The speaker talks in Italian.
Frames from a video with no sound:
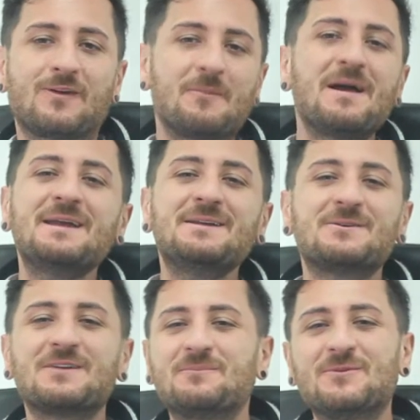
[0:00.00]
Oramai
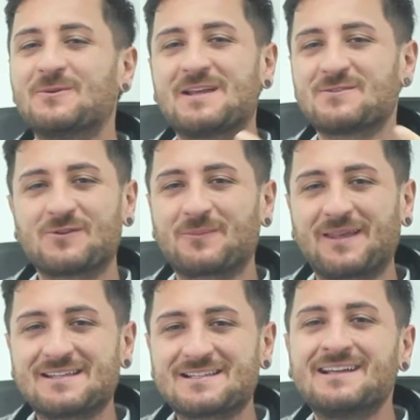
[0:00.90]
non è più una
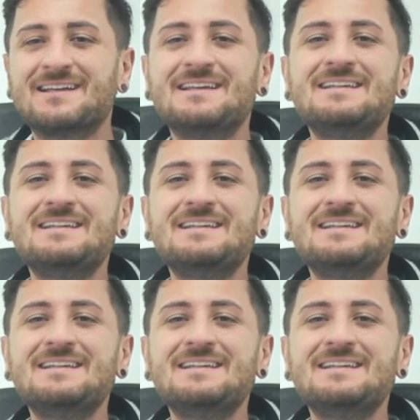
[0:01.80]
sorpresa.